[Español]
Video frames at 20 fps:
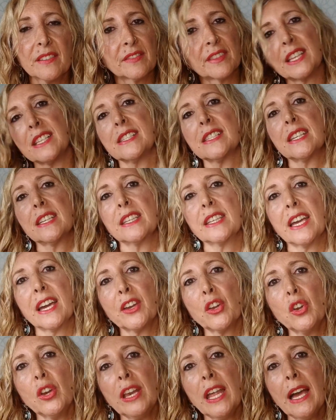
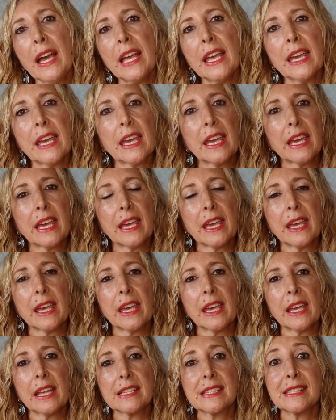enseñaroslas,
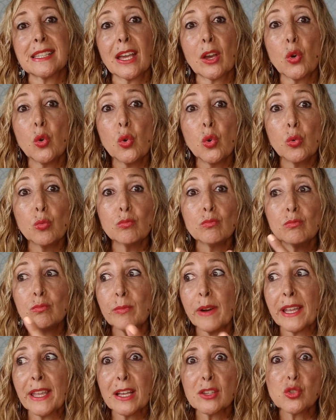eh, según
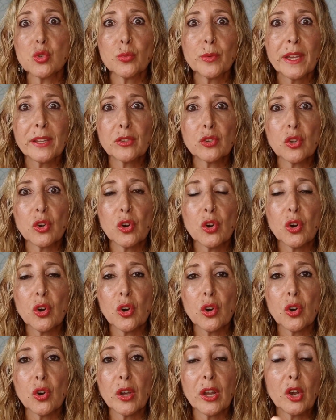vaya
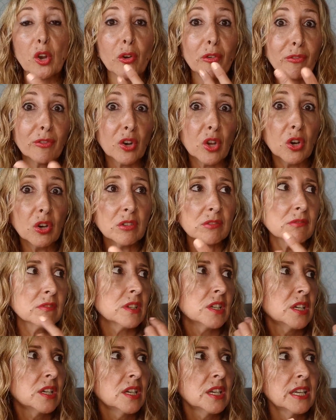subiendo en los blogs,
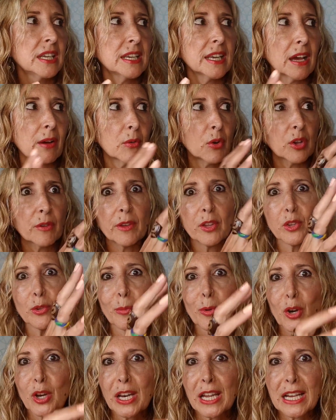la voy viendo
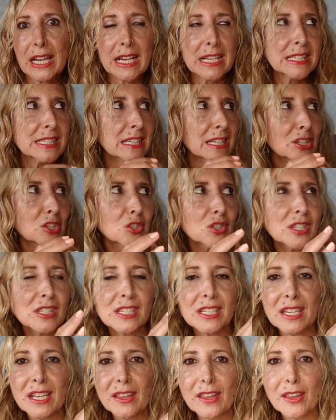por la casa, que no sé
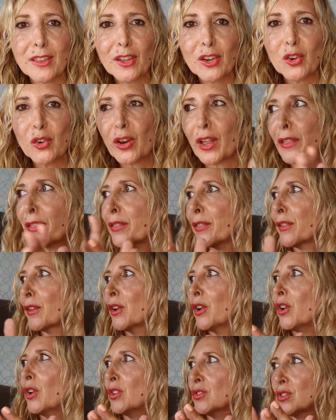si era de
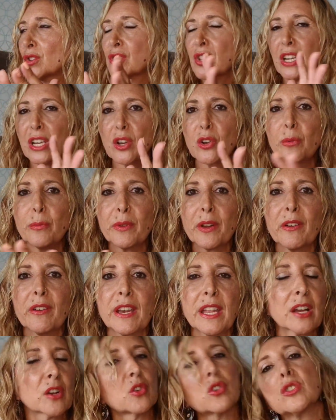decoración, yo sé que he comprado
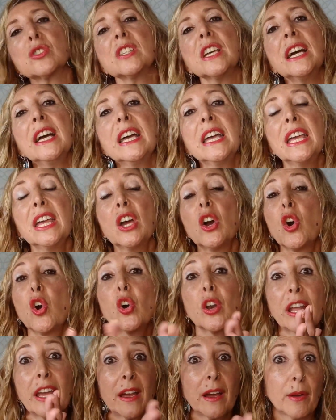varias cosas,
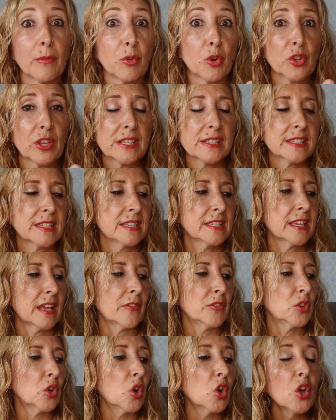o la voy
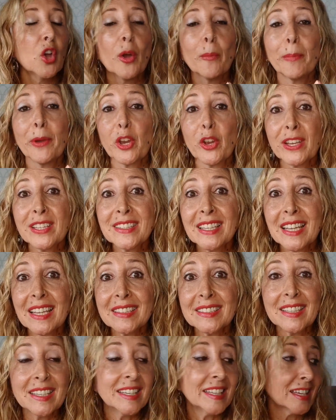enseñando. Pero estas
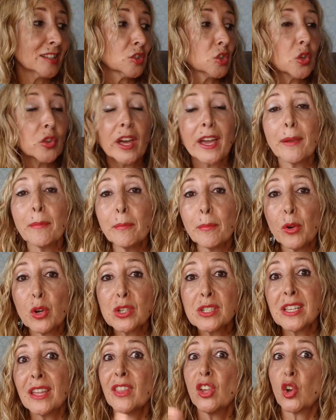las tenía todas en
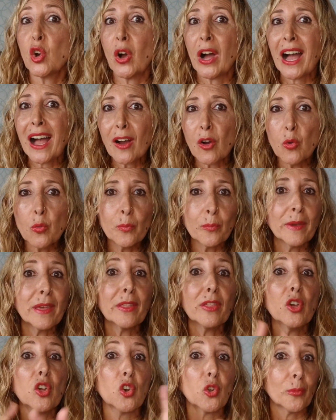bolsa, digo, hago un
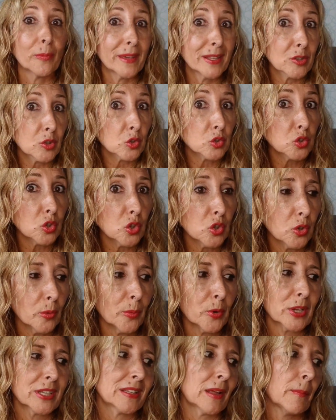vídeo, lo meto todo,
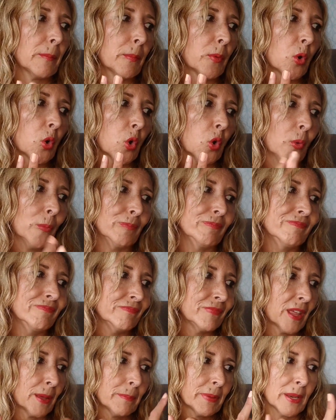porque tampoco
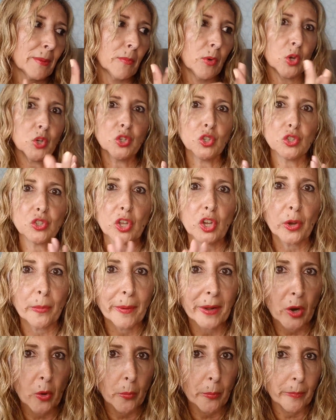mm, de primor no tengo
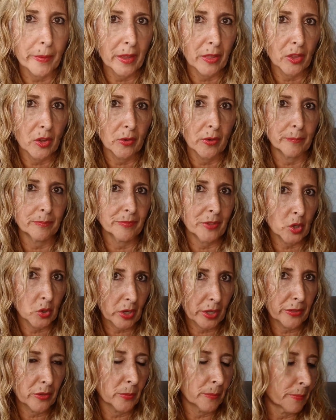para un vídeo, tengo
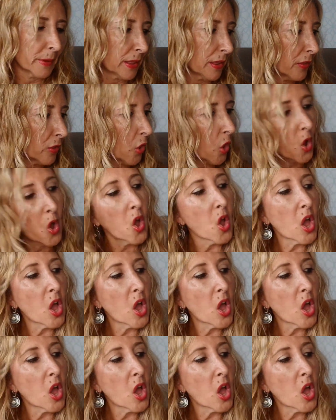que hacer un pedido